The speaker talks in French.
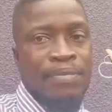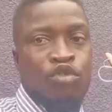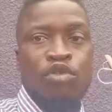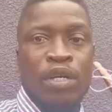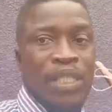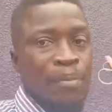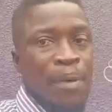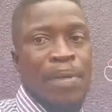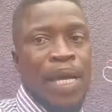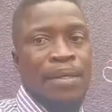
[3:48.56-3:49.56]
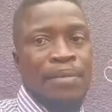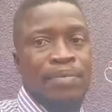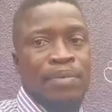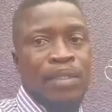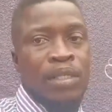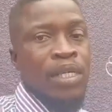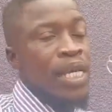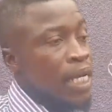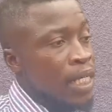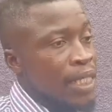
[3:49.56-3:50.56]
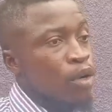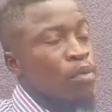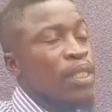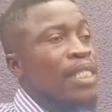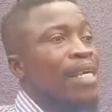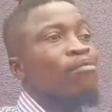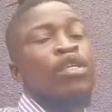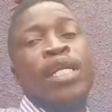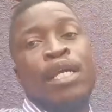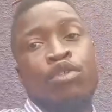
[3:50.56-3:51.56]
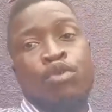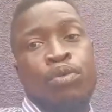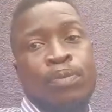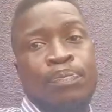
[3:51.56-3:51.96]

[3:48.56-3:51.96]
Tu vois que c'est pas bien. Et quand c'est comme ça, ça vaut des natures.